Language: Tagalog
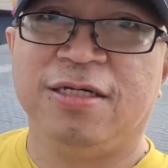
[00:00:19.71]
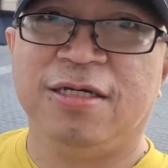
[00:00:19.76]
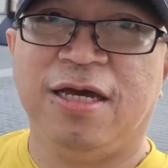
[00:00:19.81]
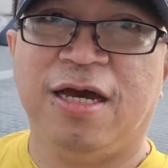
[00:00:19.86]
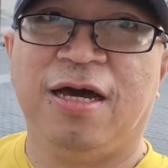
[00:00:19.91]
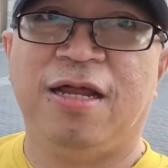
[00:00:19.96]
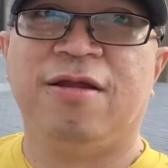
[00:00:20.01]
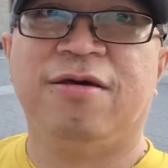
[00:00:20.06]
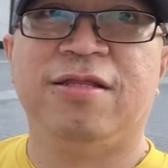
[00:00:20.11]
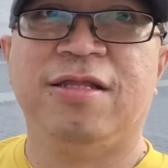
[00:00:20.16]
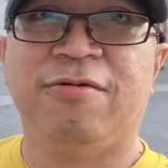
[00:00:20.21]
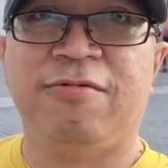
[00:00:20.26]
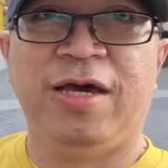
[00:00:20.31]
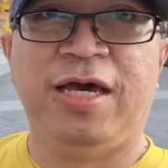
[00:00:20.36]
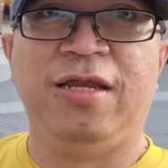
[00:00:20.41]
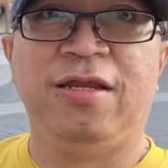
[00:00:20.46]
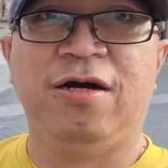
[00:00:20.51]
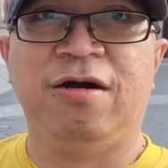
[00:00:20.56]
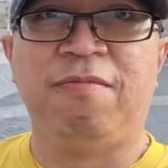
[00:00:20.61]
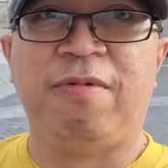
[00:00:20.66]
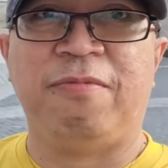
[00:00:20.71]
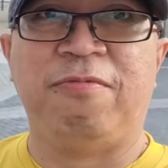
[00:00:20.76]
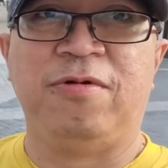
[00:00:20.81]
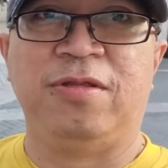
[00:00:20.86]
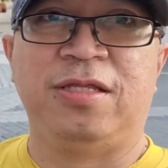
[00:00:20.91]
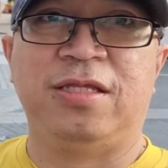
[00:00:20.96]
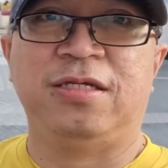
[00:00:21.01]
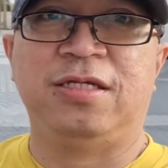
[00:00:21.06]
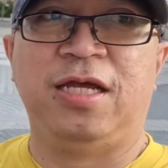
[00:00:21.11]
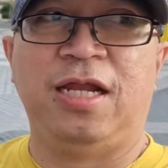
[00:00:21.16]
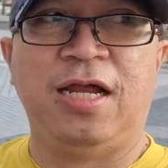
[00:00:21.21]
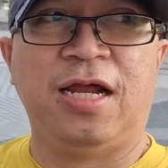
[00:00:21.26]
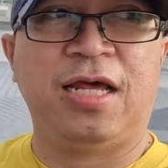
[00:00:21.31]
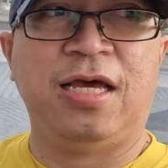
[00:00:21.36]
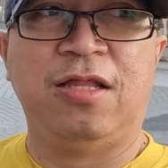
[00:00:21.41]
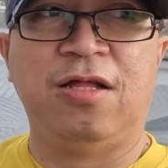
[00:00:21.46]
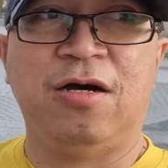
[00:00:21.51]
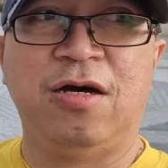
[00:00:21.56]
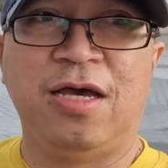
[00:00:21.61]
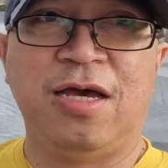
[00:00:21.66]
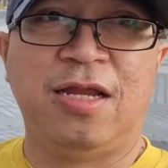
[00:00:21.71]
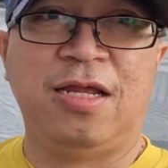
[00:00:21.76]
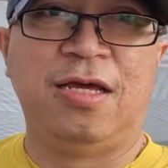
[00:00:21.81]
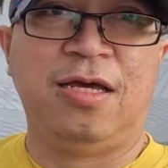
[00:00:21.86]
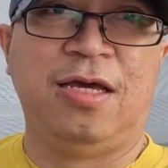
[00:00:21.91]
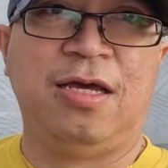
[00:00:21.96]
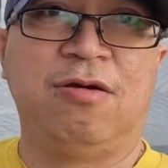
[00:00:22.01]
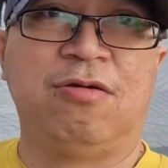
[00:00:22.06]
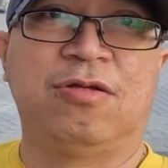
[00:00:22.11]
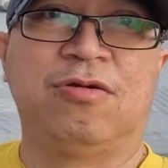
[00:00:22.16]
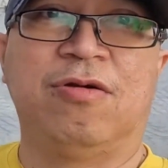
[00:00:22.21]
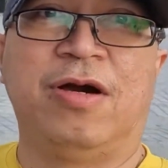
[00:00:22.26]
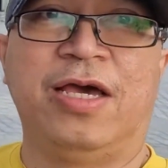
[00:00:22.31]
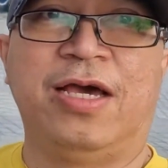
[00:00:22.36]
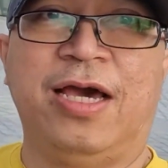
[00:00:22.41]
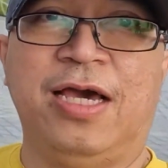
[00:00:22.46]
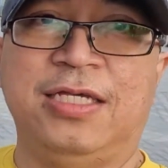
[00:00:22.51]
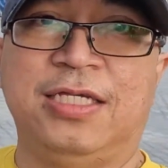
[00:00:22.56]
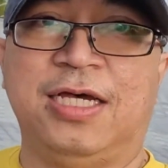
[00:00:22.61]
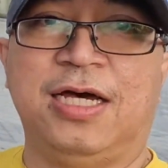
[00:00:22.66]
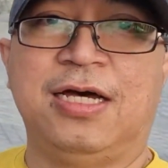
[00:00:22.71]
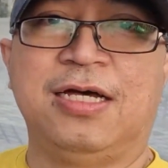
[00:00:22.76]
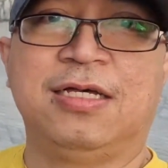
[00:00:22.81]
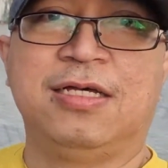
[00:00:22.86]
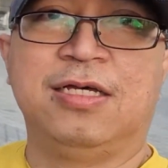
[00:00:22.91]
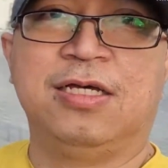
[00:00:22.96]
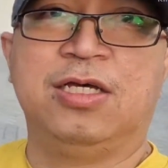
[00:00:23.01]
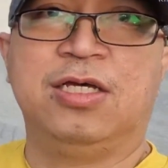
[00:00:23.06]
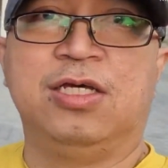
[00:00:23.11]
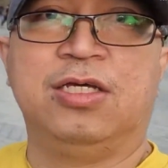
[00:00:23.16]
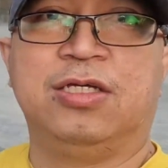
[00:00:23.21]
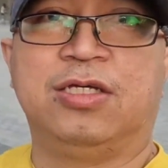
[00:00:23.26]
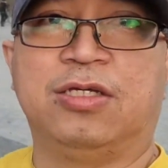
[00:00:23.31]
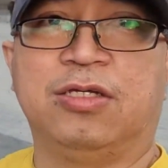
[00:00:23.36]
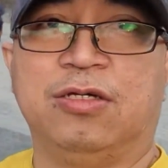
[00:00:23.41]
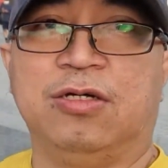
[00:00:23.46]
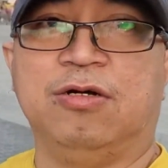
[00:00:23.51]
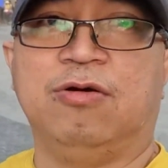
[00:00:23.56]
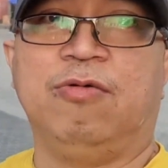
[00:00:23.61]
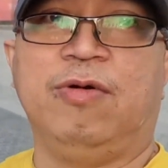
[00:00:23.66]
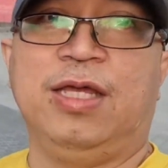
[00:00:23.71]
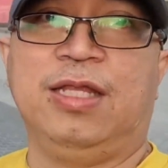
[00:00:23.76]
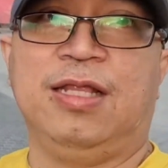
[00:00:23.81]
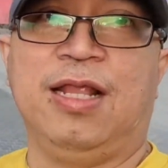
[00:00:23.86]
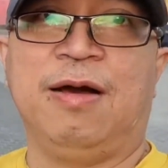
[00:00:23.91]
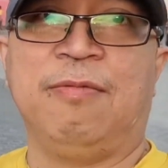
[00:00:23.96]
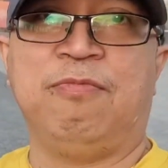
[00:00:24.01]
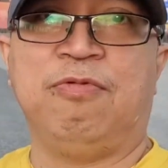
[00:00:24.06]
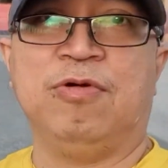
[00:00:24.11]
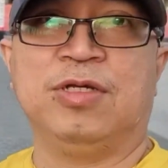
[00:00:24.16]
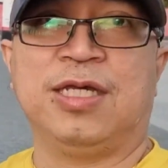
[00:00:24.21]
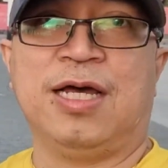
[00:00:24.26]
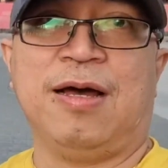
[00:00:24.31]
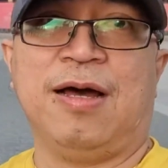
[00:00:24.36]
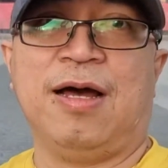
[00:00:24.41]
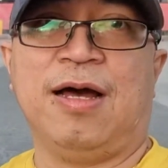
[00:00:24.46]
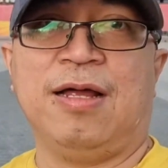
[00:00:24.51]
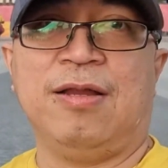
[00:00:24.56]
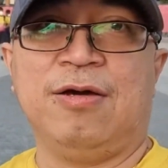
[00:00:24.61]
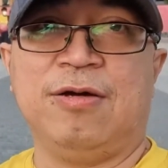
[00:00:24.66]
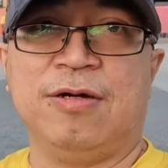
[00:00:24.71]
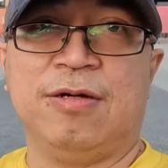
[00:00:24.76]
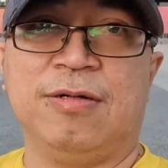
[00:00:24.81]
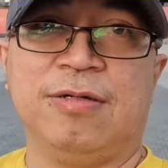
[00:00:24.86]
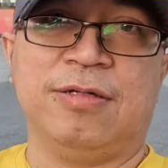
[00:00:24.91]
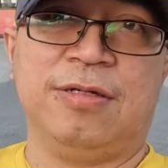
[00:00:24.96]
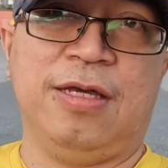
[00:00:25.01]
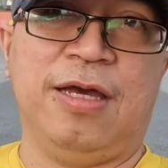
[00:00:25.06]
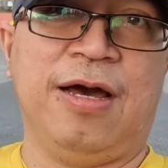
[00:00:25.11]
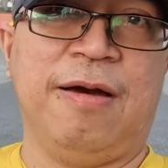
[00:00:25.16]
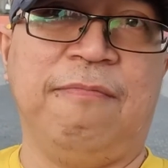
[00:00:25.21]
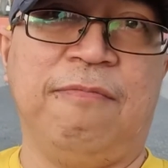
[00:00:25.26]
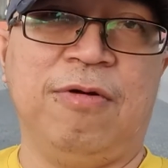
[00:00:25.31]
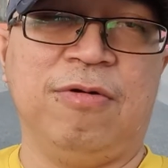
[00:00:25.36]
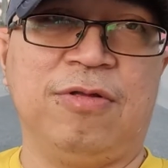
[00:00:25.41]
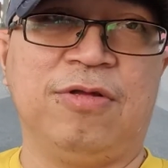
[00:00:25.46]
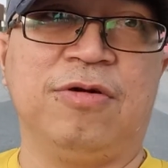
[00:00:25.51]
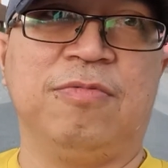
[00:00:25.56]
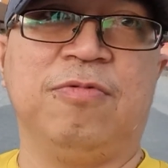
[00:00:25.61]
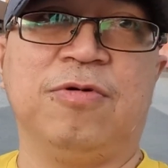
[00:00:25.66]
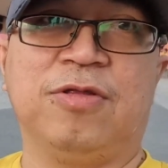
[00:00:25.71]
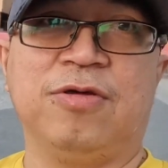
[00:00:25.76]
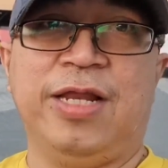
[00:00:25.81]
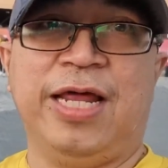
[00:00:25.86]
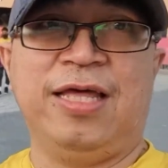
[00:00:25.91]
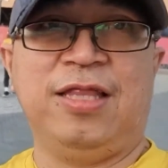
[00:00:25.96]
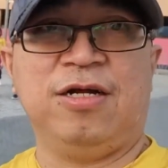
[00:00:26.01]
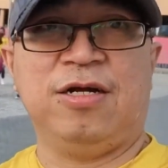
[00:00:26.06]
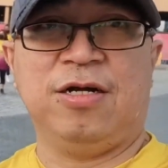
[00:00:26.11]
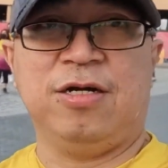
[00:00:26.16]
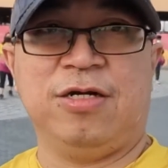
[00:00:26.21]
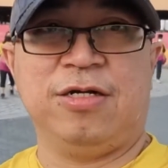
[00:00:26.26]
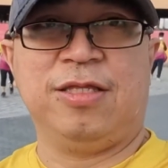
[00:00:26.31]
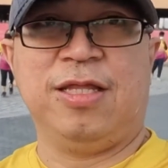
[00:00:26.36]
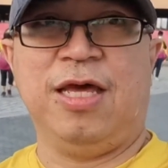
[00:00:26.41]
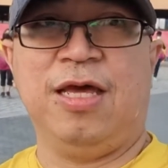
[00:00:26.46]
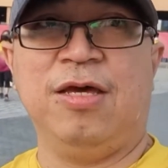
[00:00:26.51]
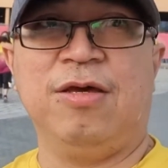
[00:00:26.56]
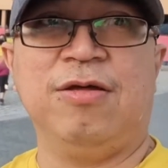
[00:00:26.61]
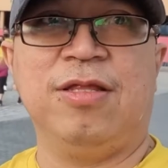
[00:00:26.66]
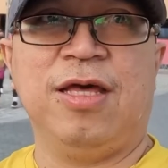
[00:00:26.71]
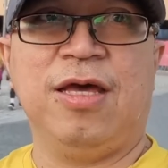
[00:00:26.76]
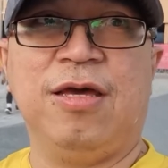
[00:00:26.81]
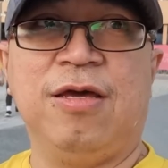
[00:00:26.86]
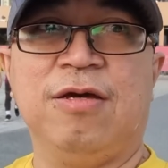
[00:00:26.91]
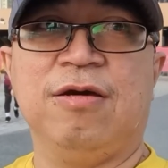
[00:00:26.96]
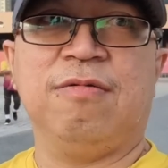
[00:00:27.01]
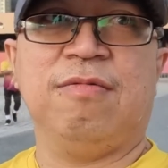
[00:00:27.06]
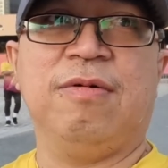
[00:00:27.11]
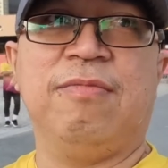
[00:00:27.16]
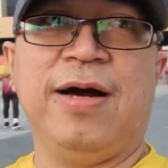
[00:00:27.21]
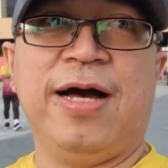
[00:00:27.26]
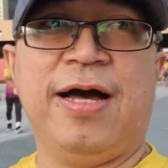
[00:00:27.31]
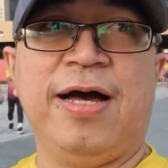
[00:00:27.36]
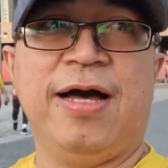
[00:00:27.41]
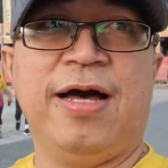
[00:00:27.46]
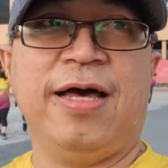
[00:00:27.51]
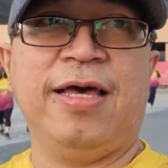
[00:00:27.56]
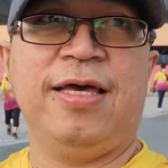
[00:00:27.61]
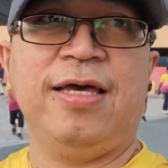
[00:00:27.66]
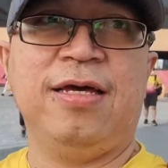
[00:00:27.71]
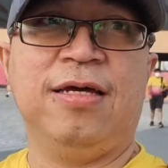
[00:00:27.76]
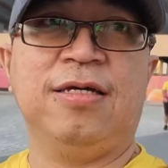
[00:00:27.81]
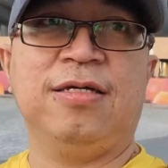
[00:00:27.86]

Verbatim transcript: Yan, on the way no, papunta sila rito. Ayan, eh, YouTube ko kay guys ha. So wait lang po sa ano, i-upload ko po to later. Thank you, thank you, bye!